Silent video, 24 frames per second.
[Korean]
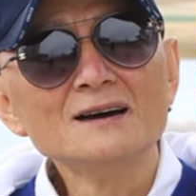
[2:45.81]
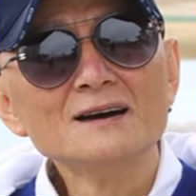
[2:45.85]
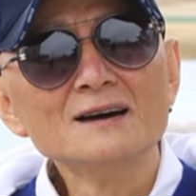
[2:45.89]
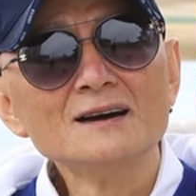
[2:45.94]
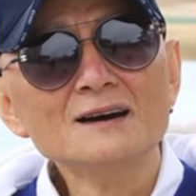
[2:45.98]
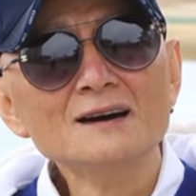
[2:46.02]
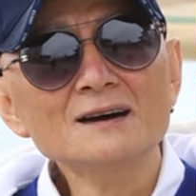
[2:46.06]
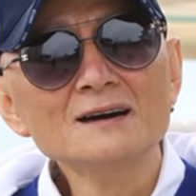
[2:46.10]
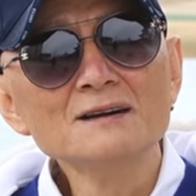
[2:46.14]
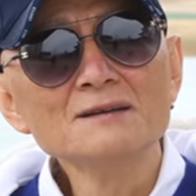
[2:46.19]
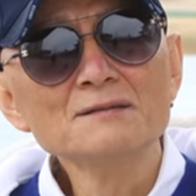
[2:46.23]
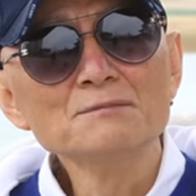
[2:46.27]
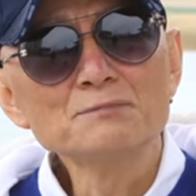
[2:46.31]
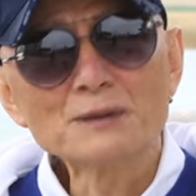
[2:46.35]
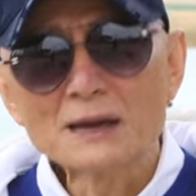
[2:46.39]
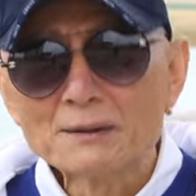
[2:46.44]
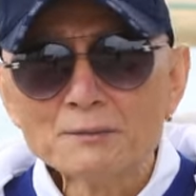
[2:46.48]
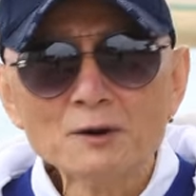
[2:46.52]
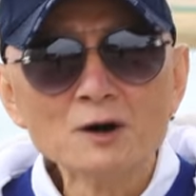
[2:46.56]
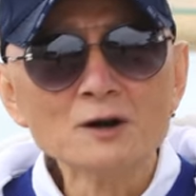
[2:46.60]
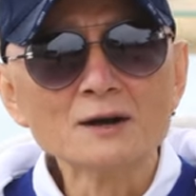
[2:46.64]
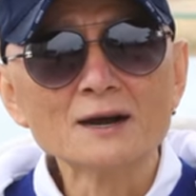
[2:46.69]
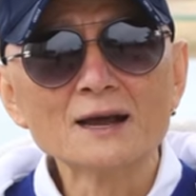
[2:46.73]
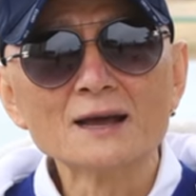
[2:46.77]
어?
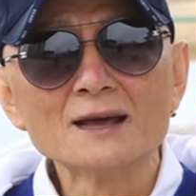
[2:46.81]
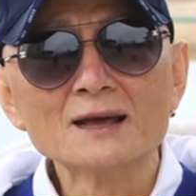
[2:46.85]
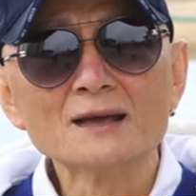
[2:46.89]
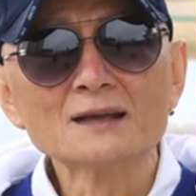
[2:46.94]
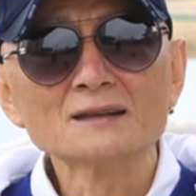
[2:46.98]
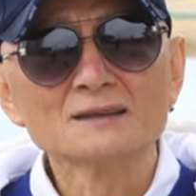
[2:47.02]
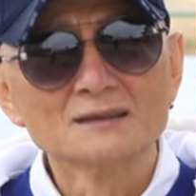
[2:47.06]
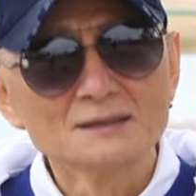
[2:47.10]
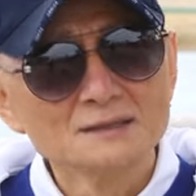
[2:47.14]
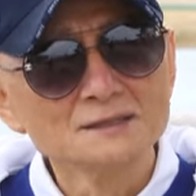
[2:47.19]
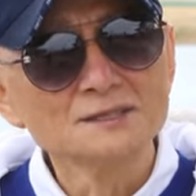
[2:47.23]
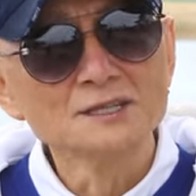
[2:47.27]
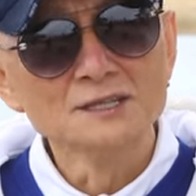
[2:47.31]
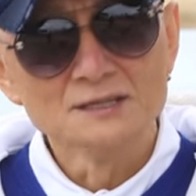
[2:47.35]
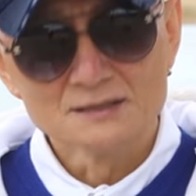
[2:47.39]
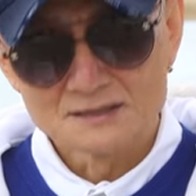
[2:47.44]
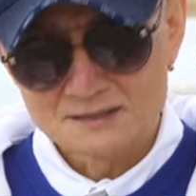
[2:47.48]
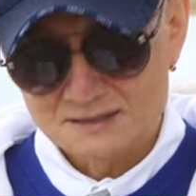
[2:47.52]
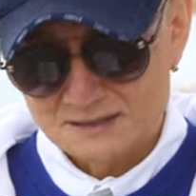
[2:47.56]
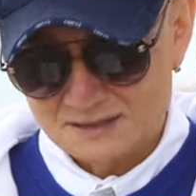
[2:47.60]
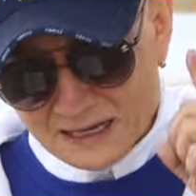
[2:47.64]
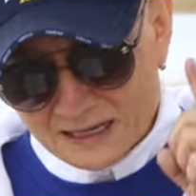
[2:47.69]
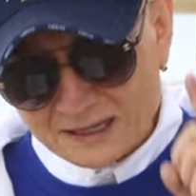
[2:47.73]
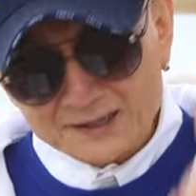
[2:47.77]
빼먹네. 등등
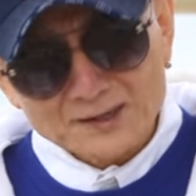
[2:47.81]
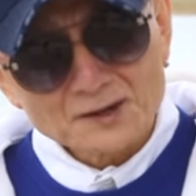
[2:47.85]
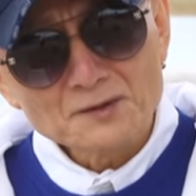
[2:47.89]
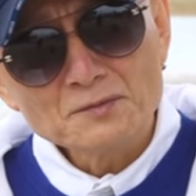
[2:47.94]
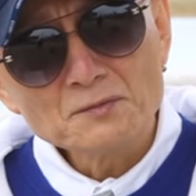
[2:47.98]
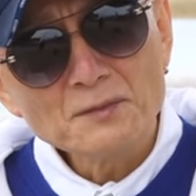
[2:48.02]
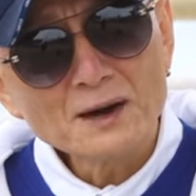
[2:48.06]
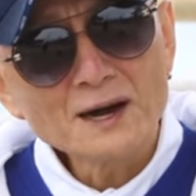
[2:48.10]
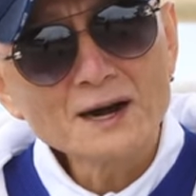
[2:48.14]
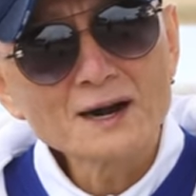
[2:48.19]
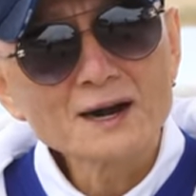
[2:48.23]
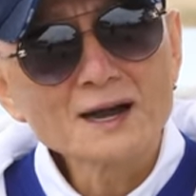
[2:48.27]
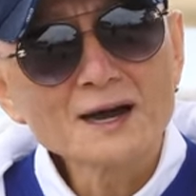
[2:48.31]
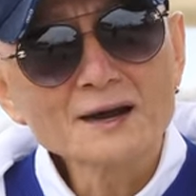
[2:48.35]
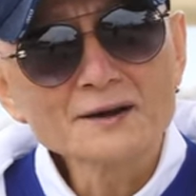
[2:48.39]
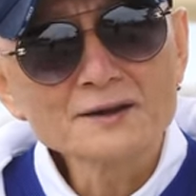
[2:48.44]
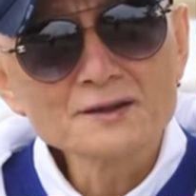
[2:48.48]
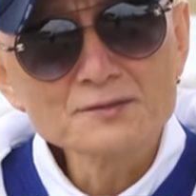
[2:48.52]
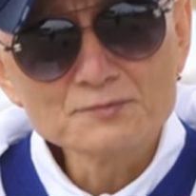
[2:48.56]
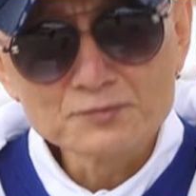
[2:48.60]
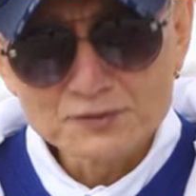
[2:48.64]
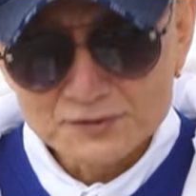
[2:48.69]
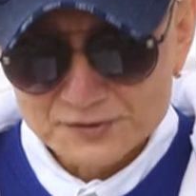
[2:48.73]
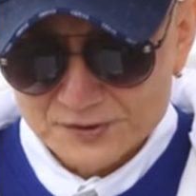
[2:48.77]
이런 말
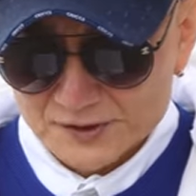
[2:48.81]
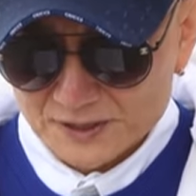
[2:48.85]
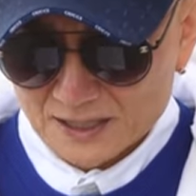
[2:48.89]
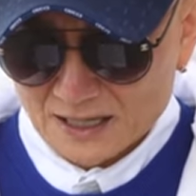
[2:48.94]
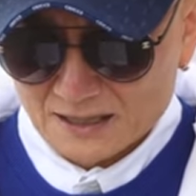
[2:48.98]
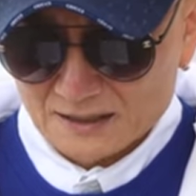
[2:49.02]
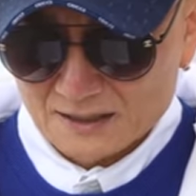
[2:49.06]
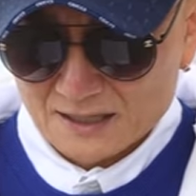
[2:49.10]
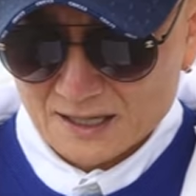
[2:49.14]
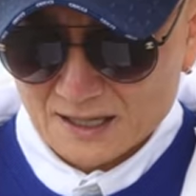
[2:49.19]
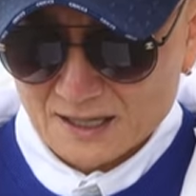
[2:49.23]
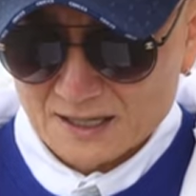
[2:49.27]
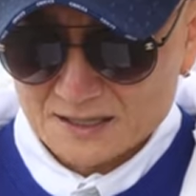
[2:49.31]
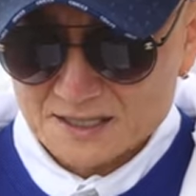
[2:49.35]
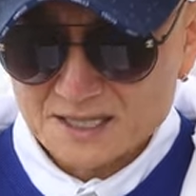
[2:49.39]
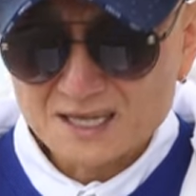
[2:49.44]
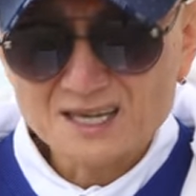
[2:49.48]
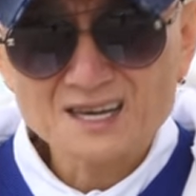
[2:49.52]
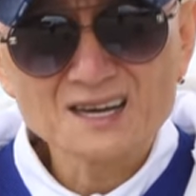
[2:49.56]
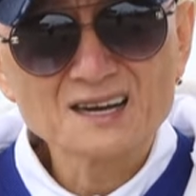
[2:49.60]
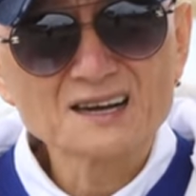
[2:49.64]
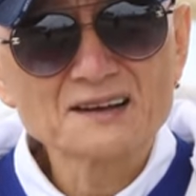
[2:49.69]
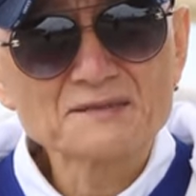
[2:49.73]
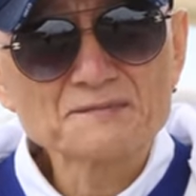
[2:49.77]
하는 분들한테
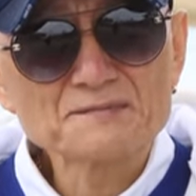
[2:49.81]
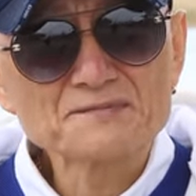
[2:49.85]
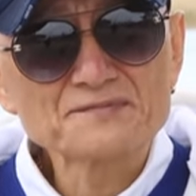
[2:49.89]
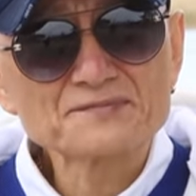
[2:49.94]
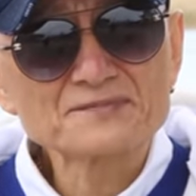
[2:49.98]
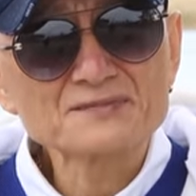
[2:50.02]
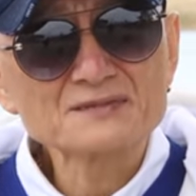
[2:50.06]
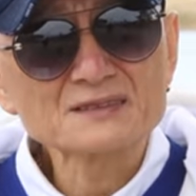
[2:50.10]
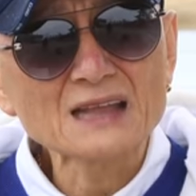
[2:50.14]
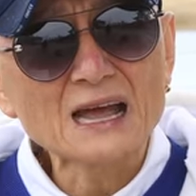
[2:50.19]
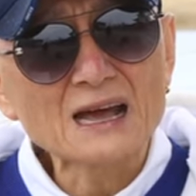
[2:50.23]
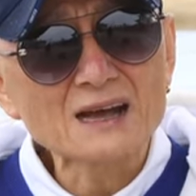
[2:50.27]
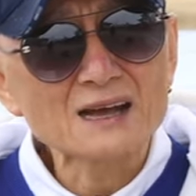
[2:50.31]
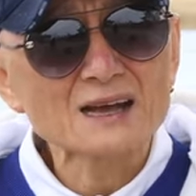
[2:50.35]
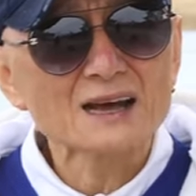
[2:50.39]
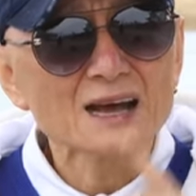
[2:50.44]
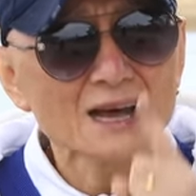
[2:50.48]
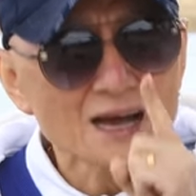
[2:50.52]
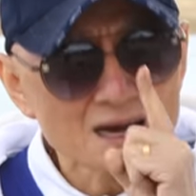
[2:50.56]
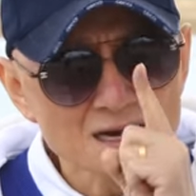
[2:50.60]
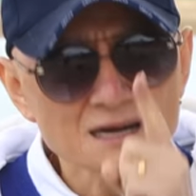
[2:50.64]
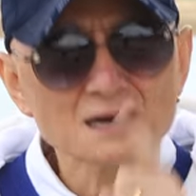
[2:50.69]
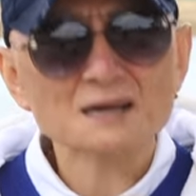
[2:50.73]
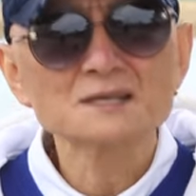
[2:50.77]
제가 딱
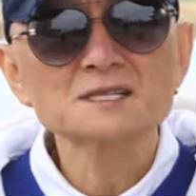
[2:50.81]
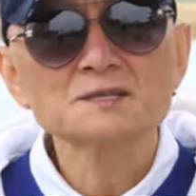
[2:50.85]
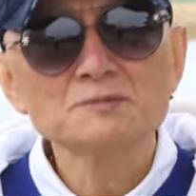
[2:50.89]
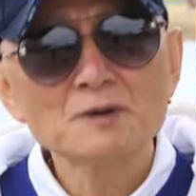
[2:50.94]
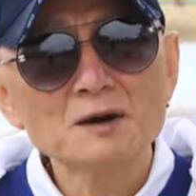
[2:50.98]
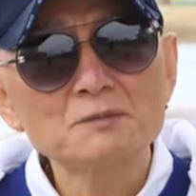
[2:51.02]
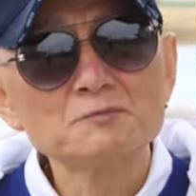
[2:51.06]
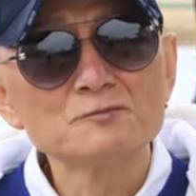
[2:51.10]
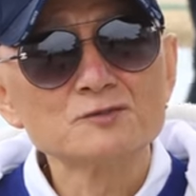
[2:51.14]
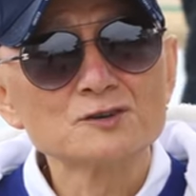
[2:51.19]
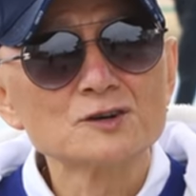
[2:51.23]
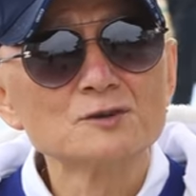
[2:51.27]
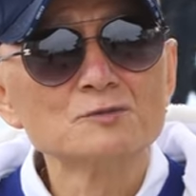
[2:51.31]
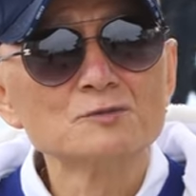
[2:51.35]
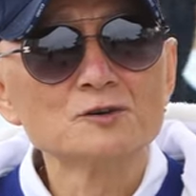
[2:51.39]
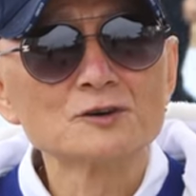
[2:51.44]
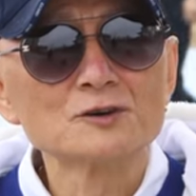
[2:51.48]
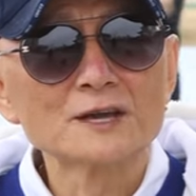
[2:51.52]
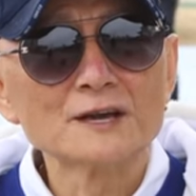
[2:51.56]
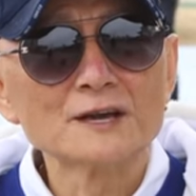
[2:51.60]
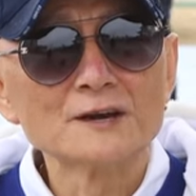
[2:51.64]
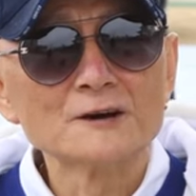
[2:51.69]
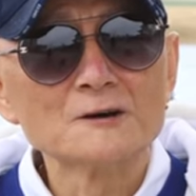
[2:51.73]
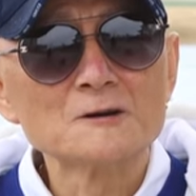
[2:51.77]
한 가지만
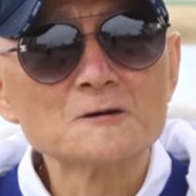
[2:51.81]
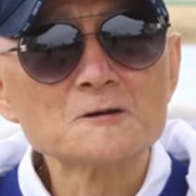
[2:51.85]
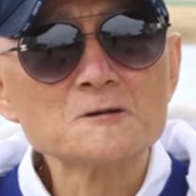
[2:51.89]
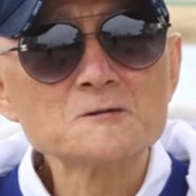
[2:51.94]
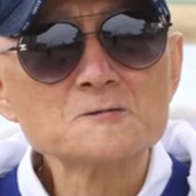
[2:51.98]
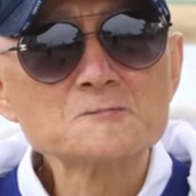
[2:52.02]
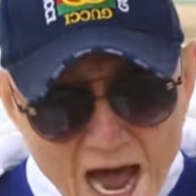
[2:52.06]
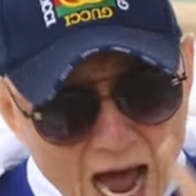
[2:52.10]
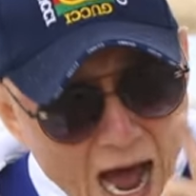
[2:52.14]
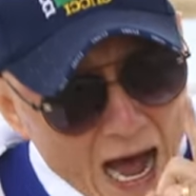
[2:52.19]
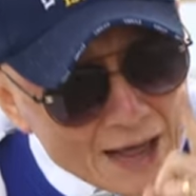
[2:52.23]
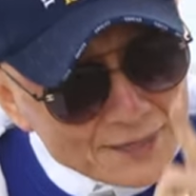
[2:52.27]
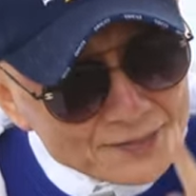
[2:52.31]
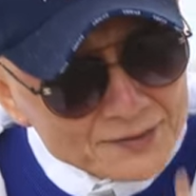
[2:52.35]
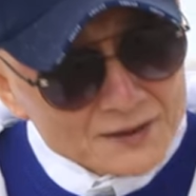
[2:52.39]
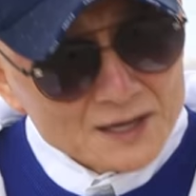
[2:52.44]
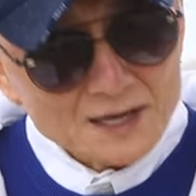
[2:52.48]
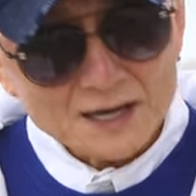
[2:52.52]
물어볼게요. 안